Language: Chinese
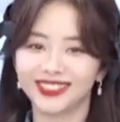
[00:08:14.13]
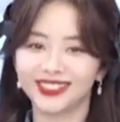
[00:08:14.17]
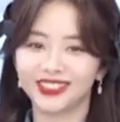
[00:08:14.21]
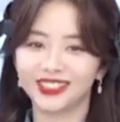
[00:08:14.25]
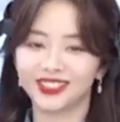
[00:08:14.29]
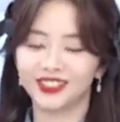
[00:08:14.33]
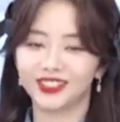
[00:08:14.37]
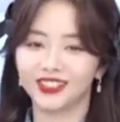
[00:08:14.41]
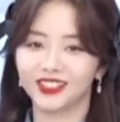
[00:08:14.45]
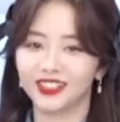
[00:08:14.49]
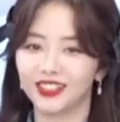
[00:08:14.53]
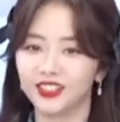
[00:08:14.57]

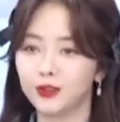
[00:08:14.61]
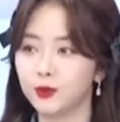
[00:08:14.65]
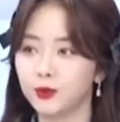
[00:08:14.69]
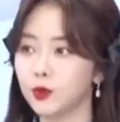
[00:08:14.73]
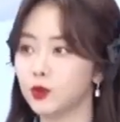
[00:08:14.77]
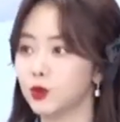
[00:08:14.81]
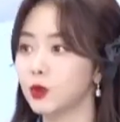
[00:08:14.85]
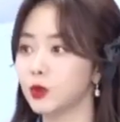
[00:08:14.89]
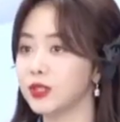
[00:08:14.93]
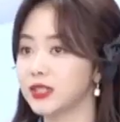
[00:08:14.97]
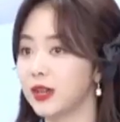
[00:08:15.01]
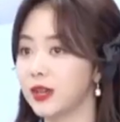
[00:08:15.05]
对，因
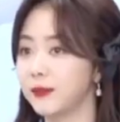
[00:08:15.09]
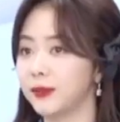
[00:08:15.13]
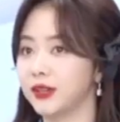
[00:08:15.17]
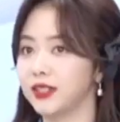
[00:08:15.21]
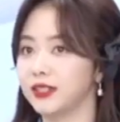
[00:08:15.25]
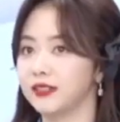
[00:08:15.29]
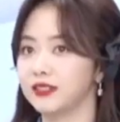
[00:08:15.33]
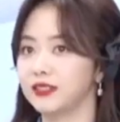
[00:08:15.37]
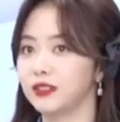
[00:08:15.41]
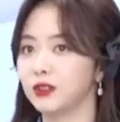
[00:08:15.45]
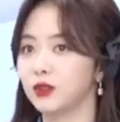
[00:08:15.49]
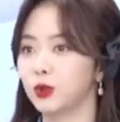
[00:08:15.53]
为如果在
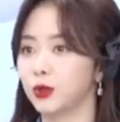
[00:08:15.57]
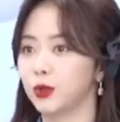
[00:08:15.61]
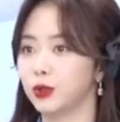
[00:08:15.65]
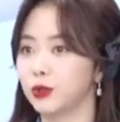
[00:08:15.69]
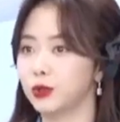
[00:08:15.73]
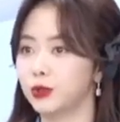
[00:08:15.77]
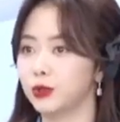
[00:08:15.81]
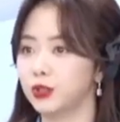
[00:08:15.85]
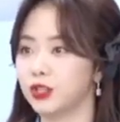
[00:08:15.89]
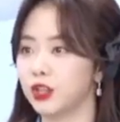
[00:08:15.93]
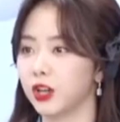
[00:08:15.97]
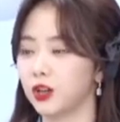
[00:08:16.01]
北京，我会
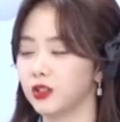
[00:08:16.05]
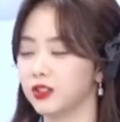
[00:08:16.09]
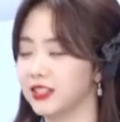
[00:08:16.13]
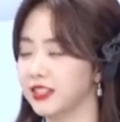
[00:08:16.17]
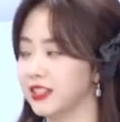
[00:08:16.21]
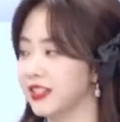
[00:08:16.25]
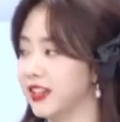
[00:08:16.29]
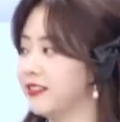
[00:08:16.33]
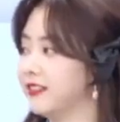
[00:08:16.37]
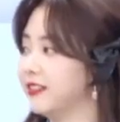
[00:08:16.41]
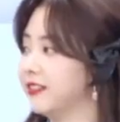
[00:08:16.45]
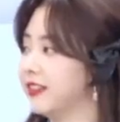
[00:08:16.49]
去找
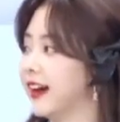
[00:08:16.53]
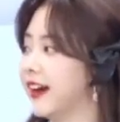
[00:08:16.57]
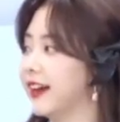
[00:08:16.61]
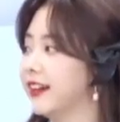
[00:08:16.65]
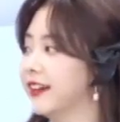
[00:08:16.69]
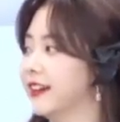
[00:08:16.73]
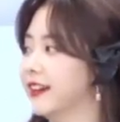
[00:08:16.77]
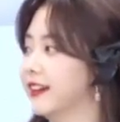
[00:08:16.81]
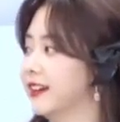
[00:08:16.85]
鲜奶。